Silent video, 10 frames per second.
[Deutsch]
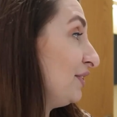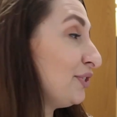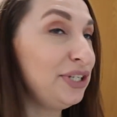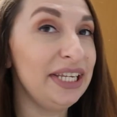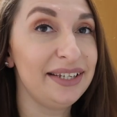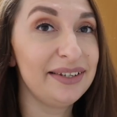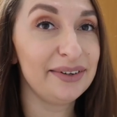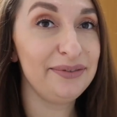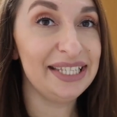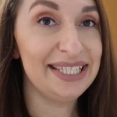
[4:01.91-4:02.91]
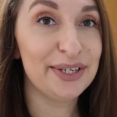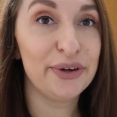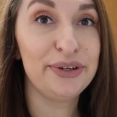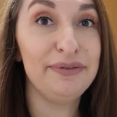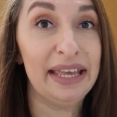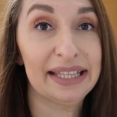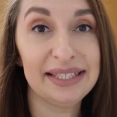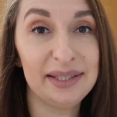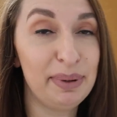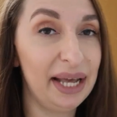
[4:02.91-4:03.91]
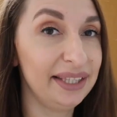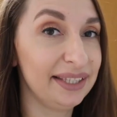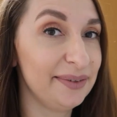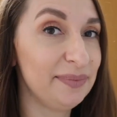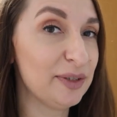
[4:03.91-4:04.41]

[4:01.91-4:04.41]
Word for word: Hier steht, äh, wie ihr sehen könnt, werden Sie Pate.